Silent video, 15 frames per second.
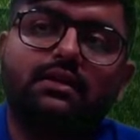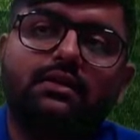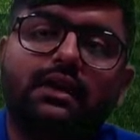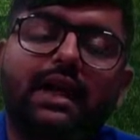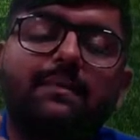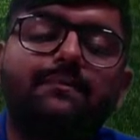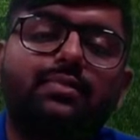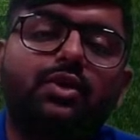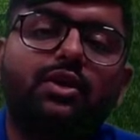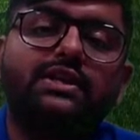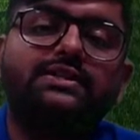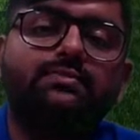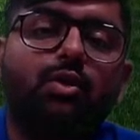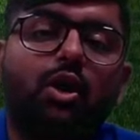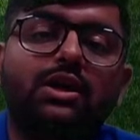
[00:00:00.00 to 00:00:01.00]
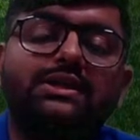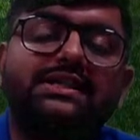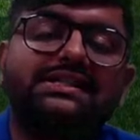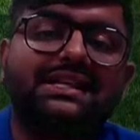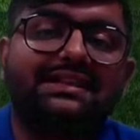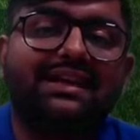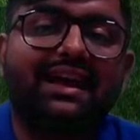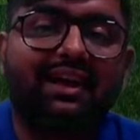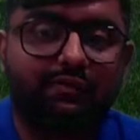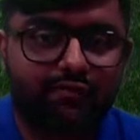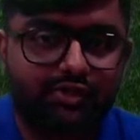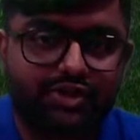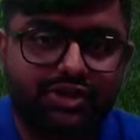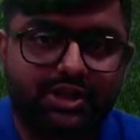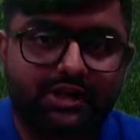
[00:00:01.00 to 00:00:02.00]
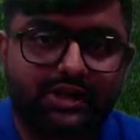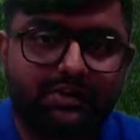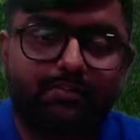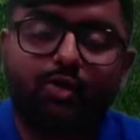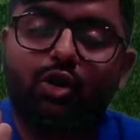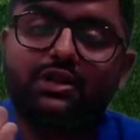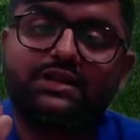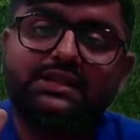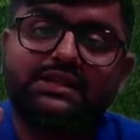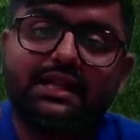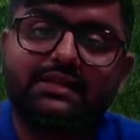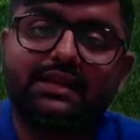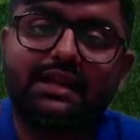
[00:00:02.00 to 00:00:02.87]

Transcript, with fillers: एम्प्लॉयज़ uh, बहुत ही ज़्यादा एफिशिएंट है बहुत ही ज़्यादा